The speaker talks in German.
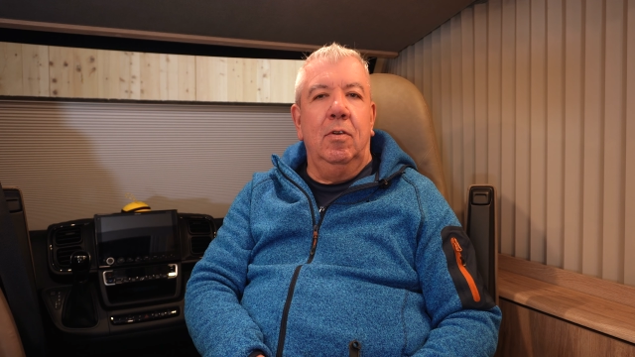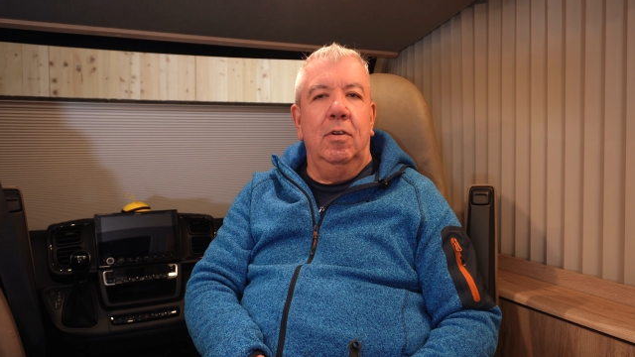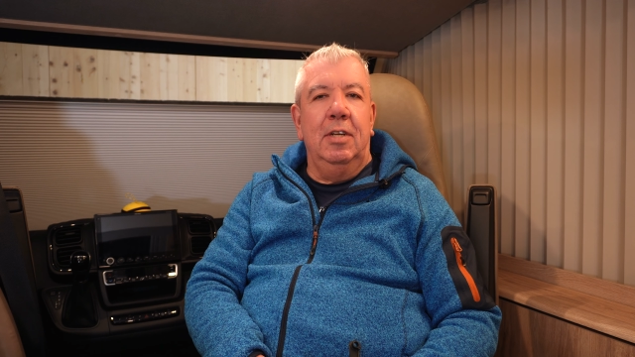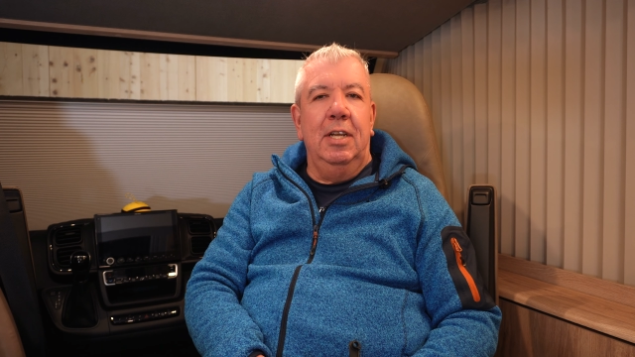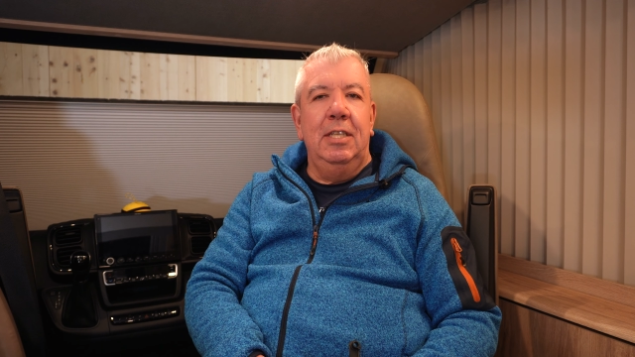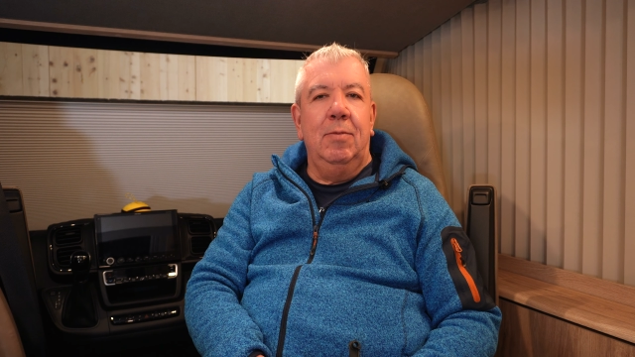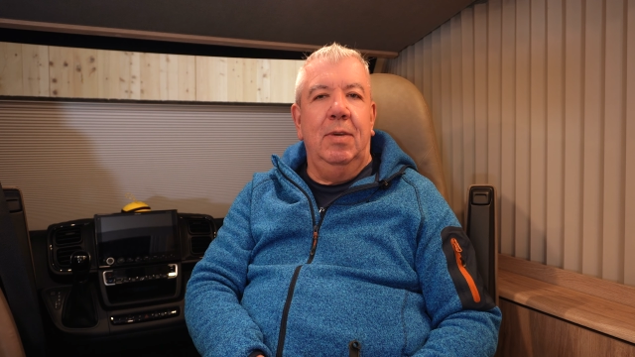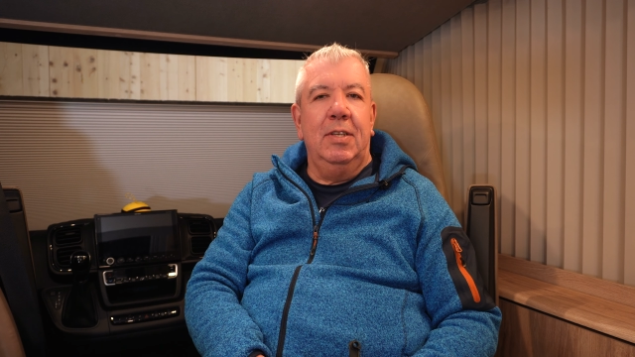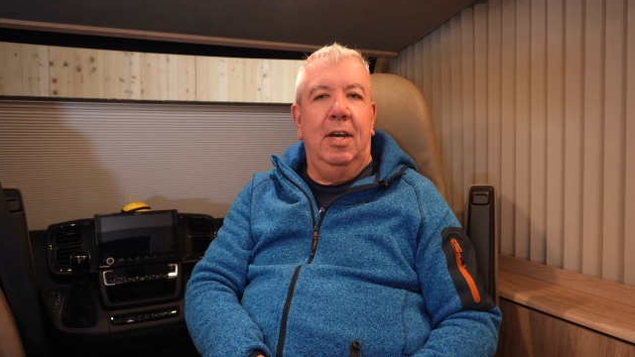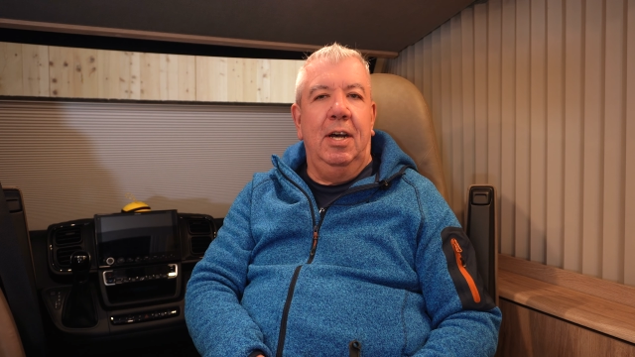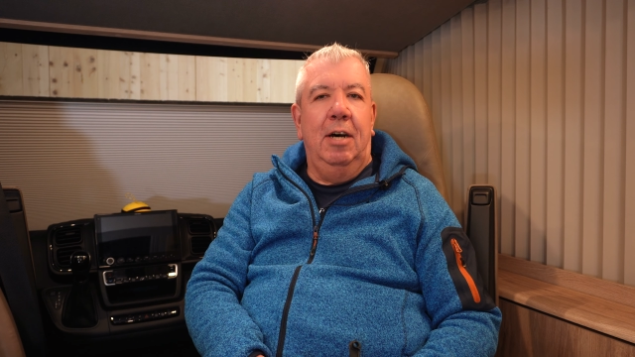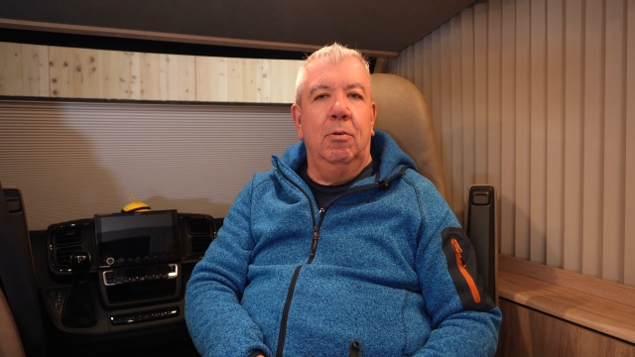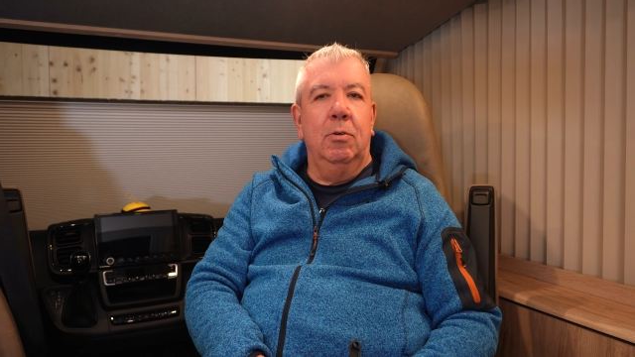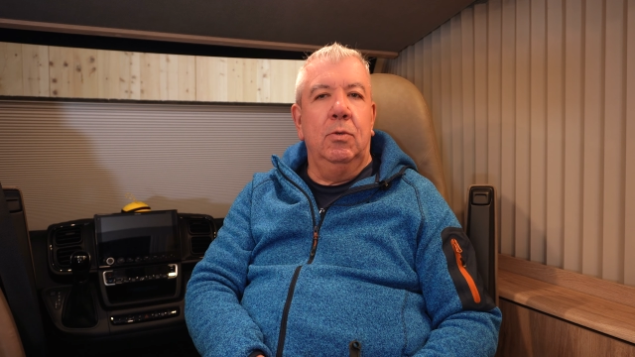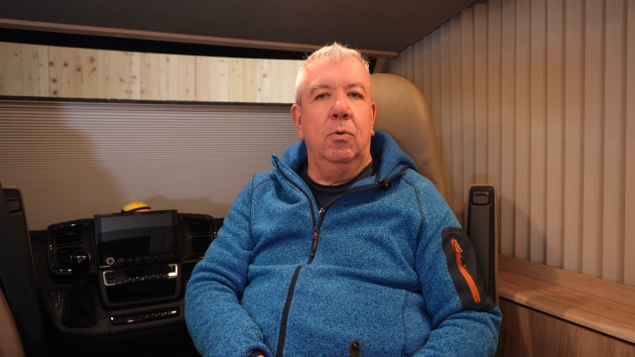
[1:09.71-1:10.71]
Kondenswasser
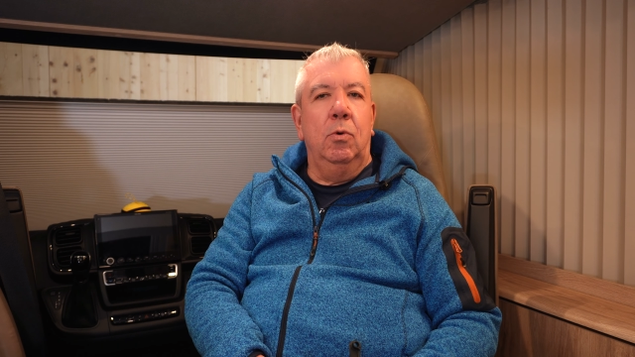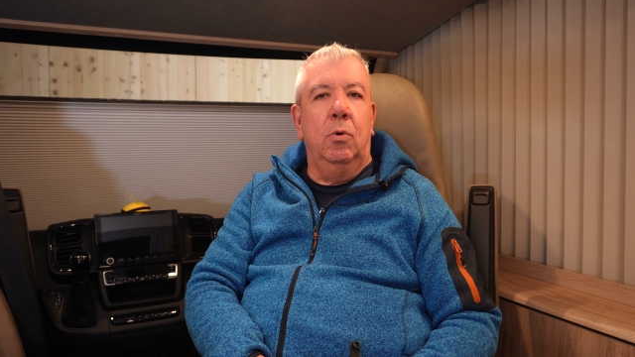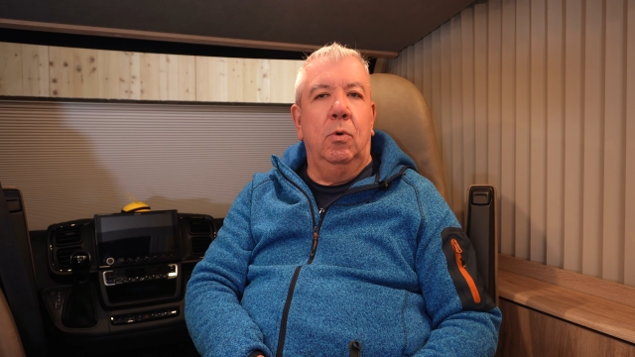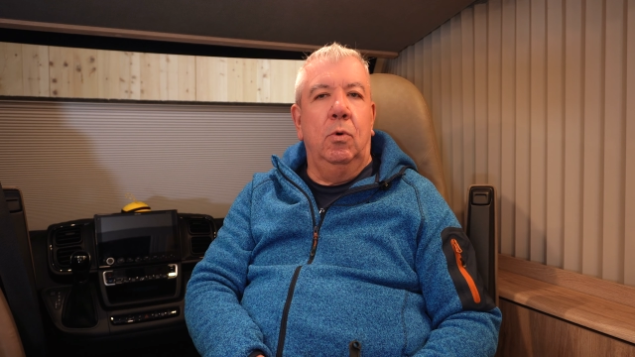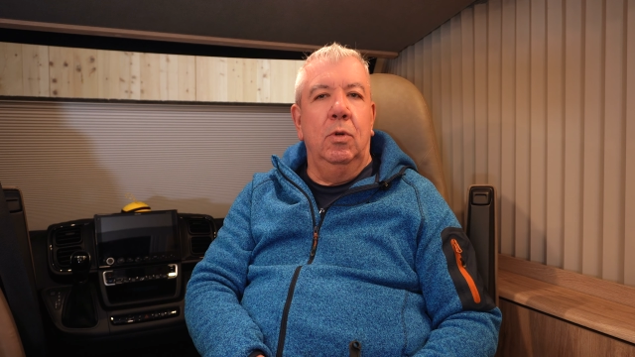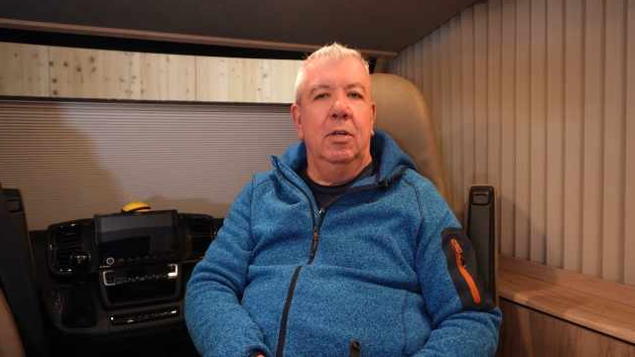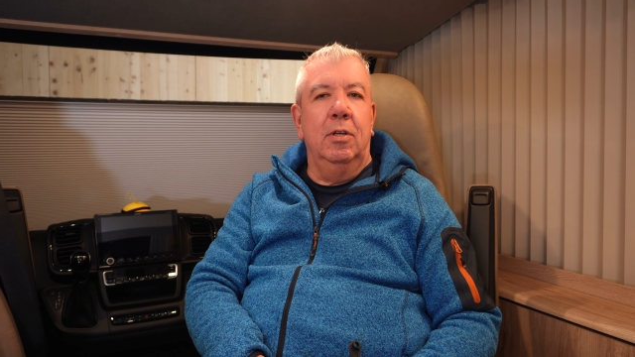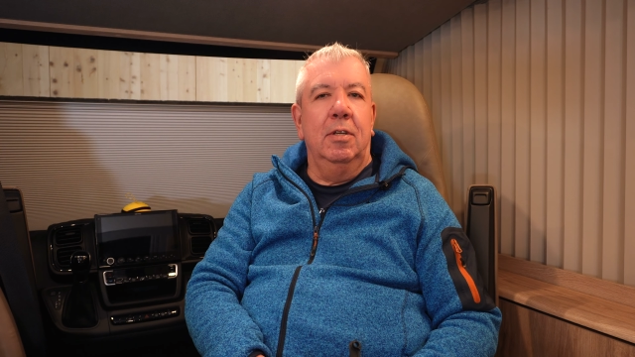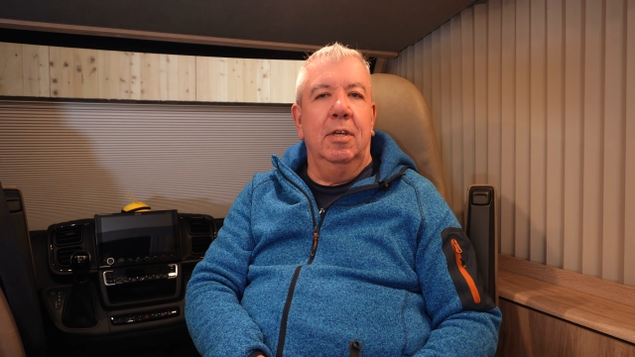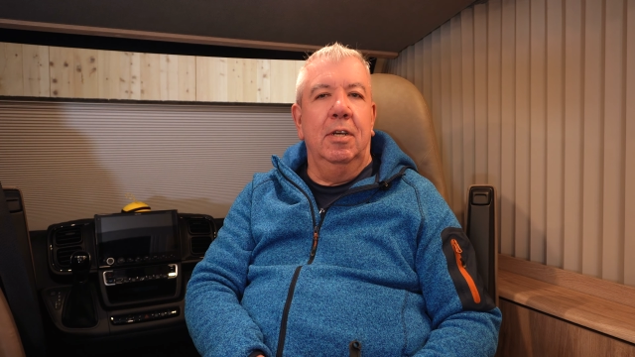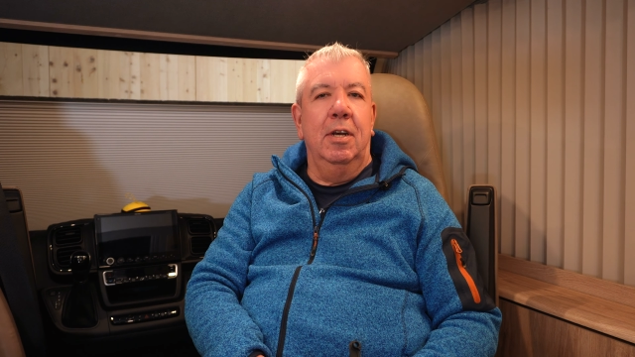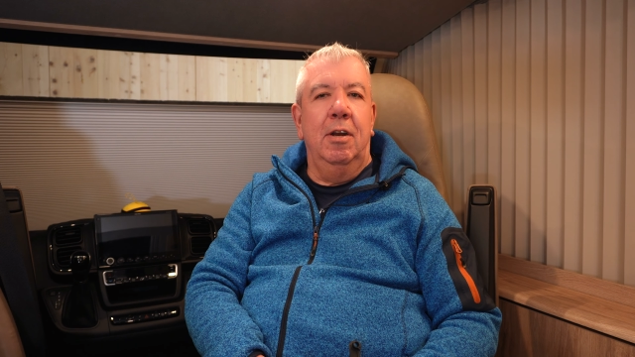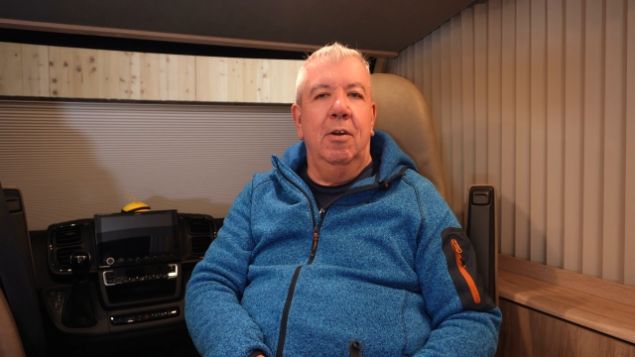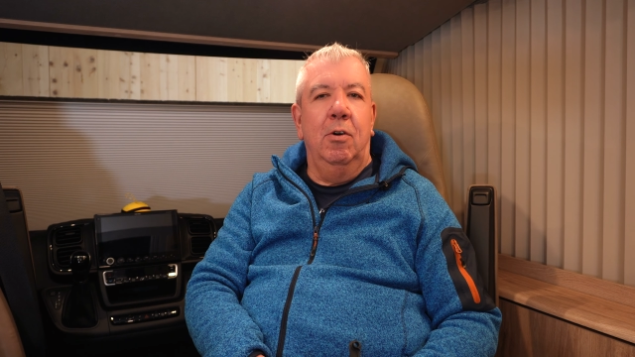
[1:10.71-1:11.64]
raus und äh,